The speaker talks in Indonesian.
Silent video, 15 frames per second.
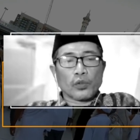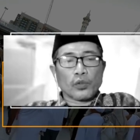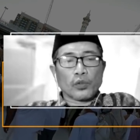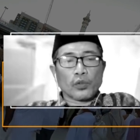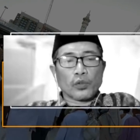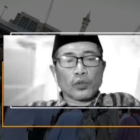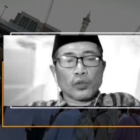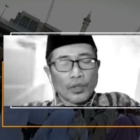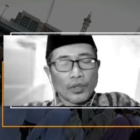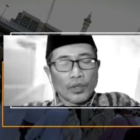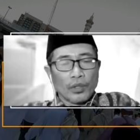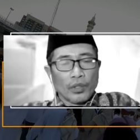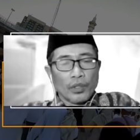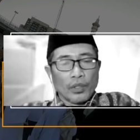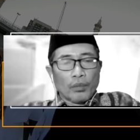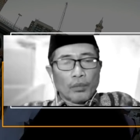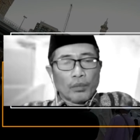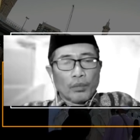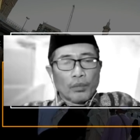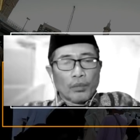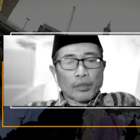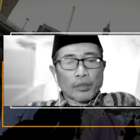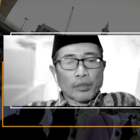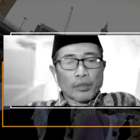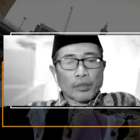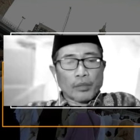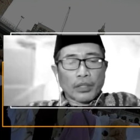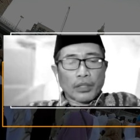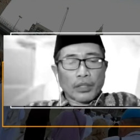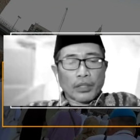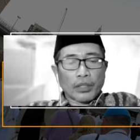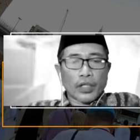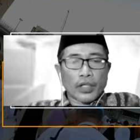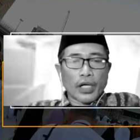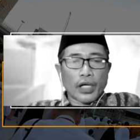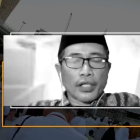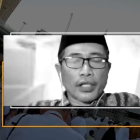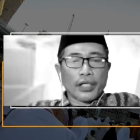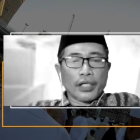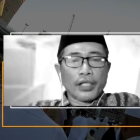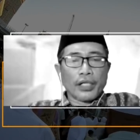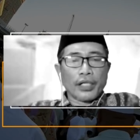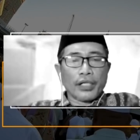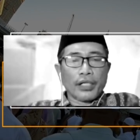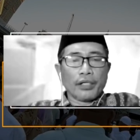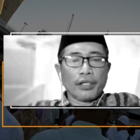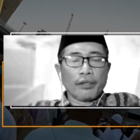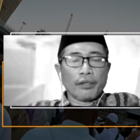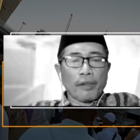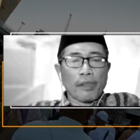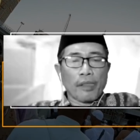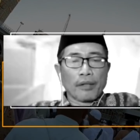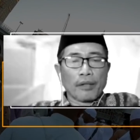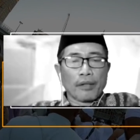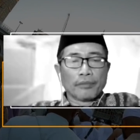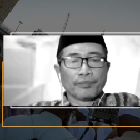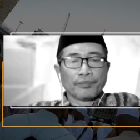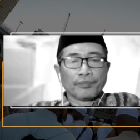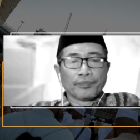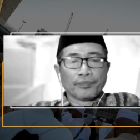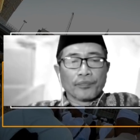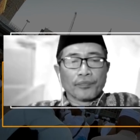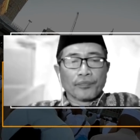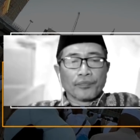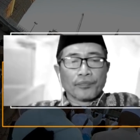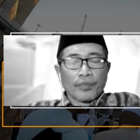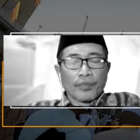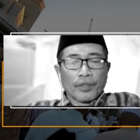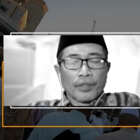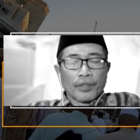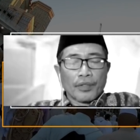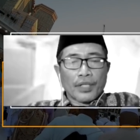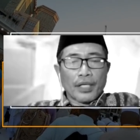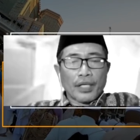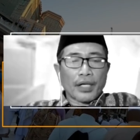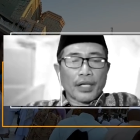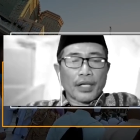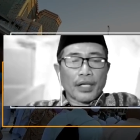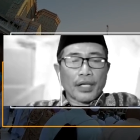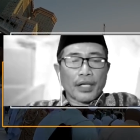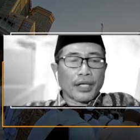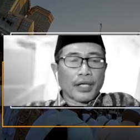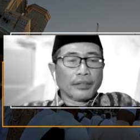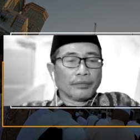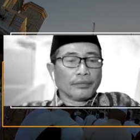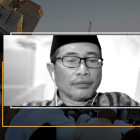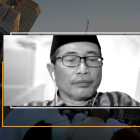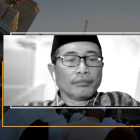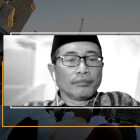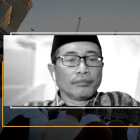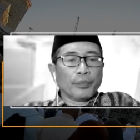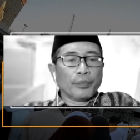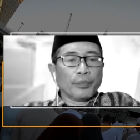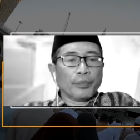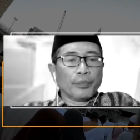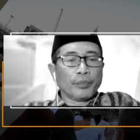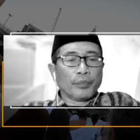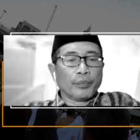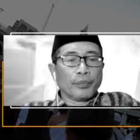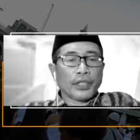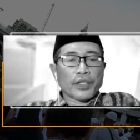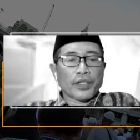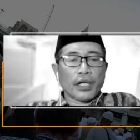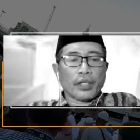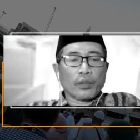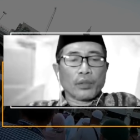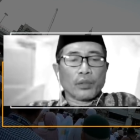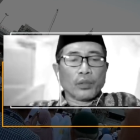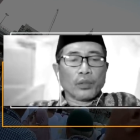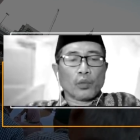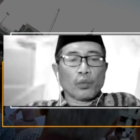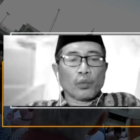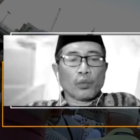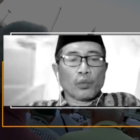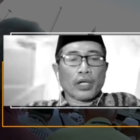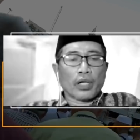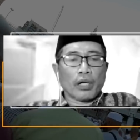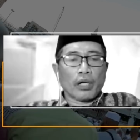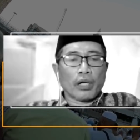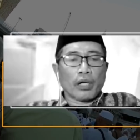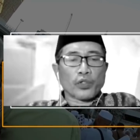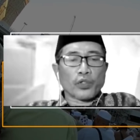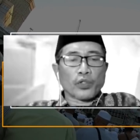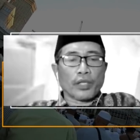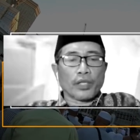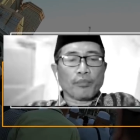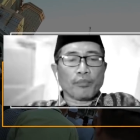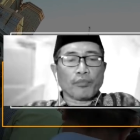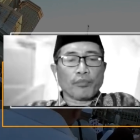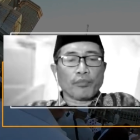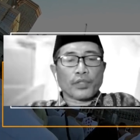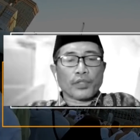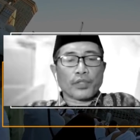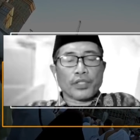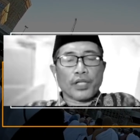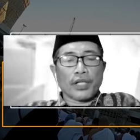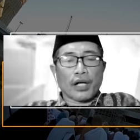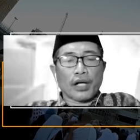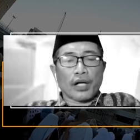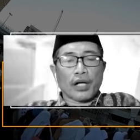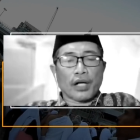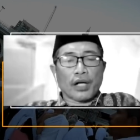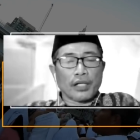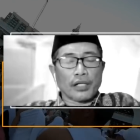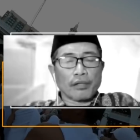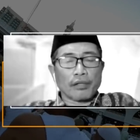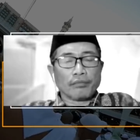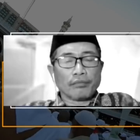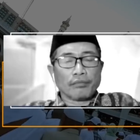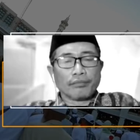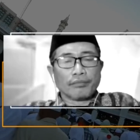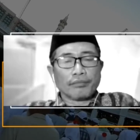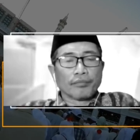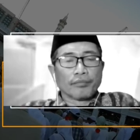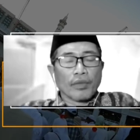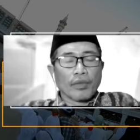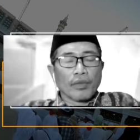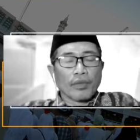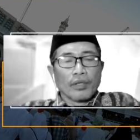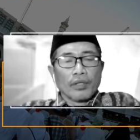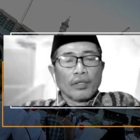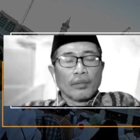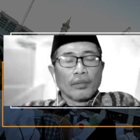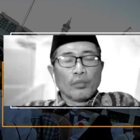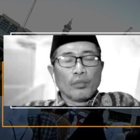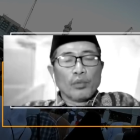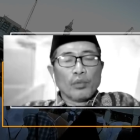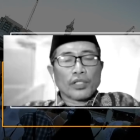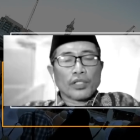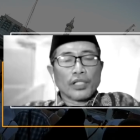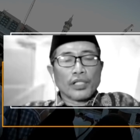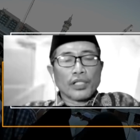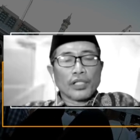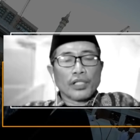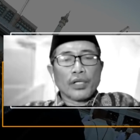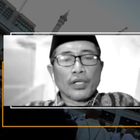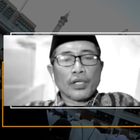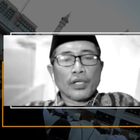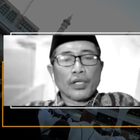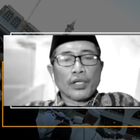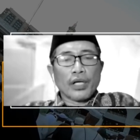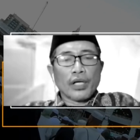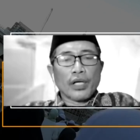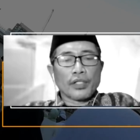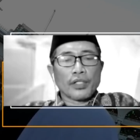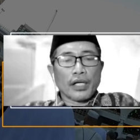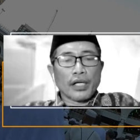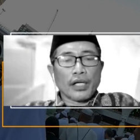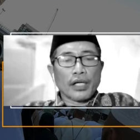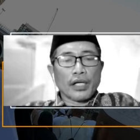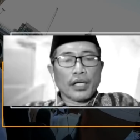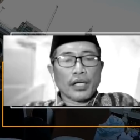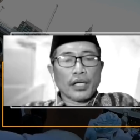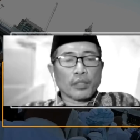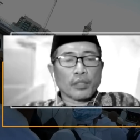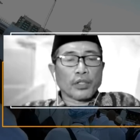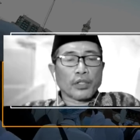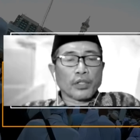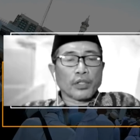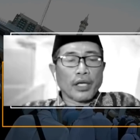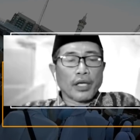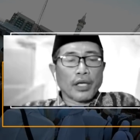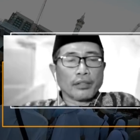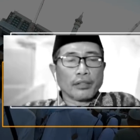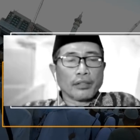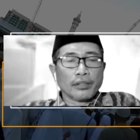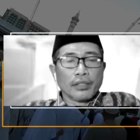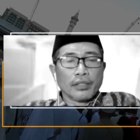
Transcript: Hmm. Dikira, uh suaranya lemes kesel kedondong. Itu. Makanya saya Julkipri Abbas terus yang saya akan terus saya cecer Sejauh mana dia pemahamannya tentang Al-Quran?